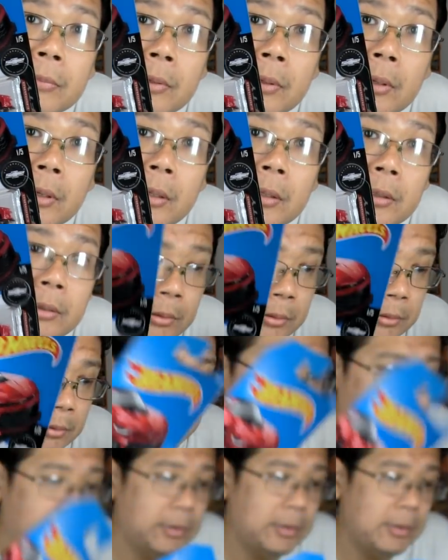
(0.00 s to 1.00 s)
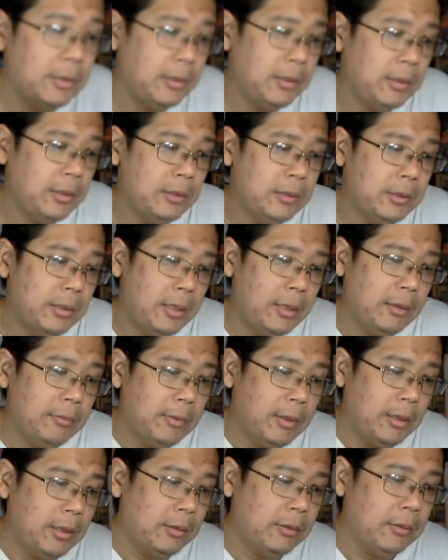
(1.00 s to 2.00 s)
ya cuman yang ini sayang
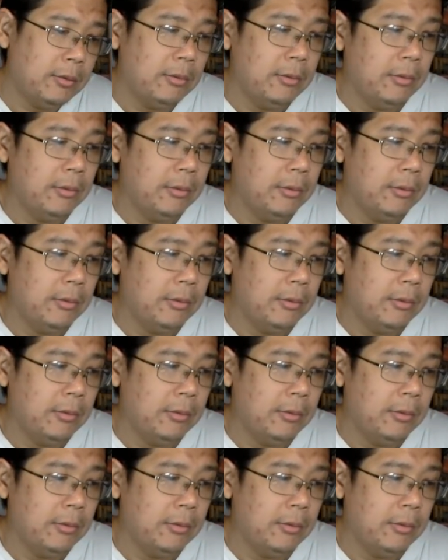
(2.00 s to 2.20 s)
banget